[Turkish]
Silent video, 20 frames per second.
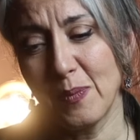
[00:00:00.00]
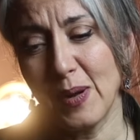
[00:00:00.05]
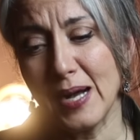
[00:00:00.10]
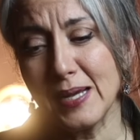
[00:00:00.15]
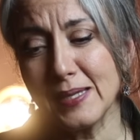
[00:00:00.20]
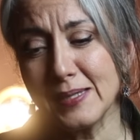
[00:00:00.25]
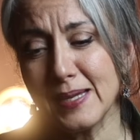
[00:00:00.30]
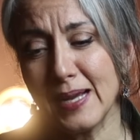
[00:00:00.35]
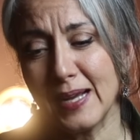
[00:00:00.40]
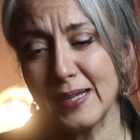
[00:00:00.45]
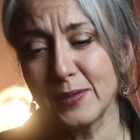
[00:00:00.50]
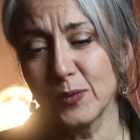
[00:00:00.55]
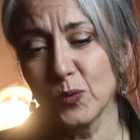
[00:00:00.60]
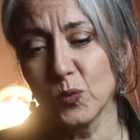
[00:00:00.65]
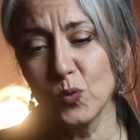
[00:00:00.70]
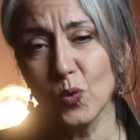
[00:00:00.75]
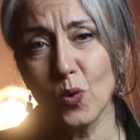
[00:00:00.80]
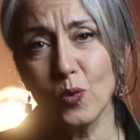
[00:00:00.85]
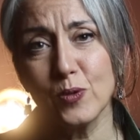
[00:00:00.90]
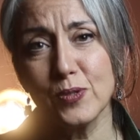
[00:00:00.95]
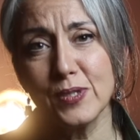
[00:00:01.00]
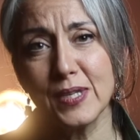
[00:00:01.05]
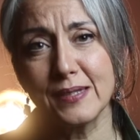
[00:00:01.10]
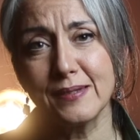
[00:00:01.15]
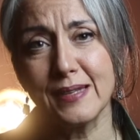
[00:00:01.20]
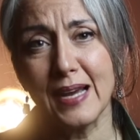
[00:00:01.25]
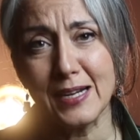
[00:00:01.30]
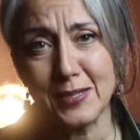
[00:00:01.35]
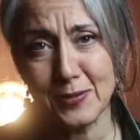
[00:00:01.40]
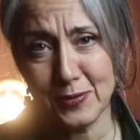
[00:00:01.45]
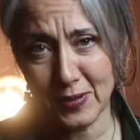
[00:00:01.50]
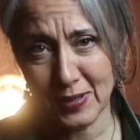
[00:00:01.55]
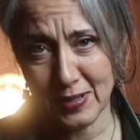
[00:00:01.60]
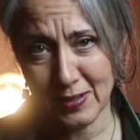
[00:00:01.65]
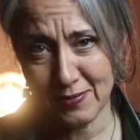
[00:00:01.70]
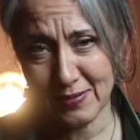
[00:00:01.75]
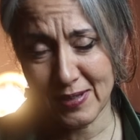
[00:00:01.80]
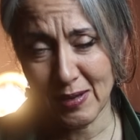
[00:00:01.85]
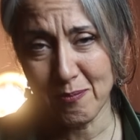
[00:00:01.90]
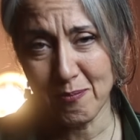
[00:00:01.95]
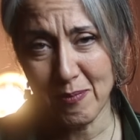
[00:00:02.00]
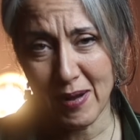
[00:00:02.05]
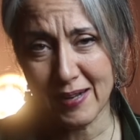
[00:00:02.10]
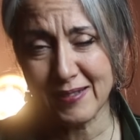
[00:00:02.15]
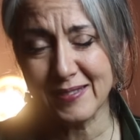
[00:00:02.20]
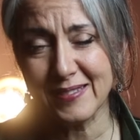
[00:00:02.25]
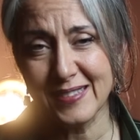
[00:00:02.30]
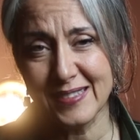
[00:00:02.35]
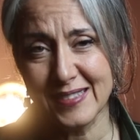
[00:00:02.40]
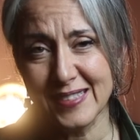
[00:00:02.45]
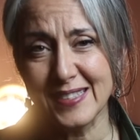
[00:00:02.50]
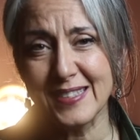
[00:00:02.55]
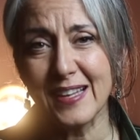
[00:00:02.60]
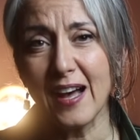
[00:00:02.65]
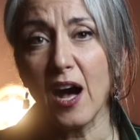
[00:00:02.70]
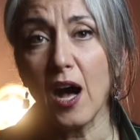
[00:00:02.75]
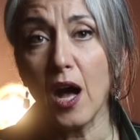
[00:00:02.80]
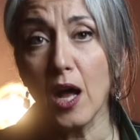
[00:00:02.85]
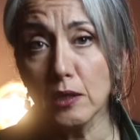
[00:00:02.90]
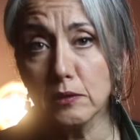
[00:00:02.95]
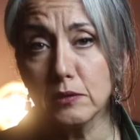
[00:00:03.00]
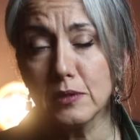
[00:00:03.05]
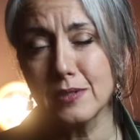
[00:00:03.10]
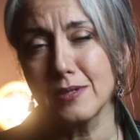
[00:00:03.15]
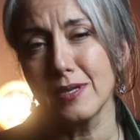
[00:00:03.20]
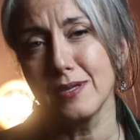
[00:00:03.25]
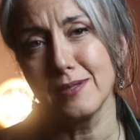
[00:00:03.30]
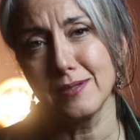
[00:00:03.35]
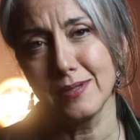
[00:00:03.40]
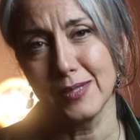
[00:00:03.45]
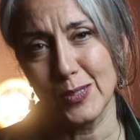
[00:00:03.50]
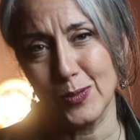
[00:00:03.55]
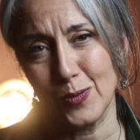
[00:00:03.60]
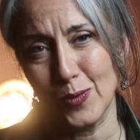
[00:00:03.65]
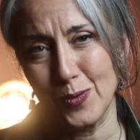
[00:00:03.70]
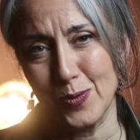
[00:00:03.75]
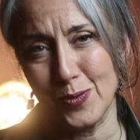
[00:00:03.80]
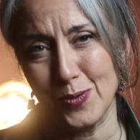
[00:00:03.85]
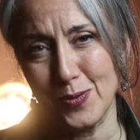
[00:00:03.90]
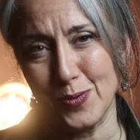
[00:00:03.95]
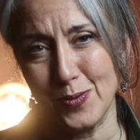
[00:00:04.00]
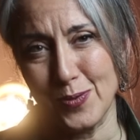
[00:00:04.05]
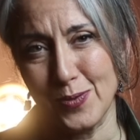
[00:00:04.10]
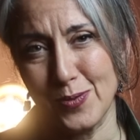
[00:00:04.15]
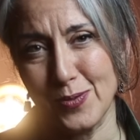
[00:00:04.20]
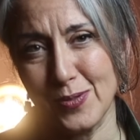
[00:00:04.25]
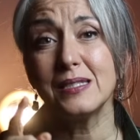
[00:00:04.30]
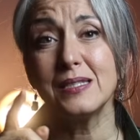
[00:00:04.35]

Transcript: Bazen 9'a ters taraftan baktığınızda 6 sayısını görürsünüz.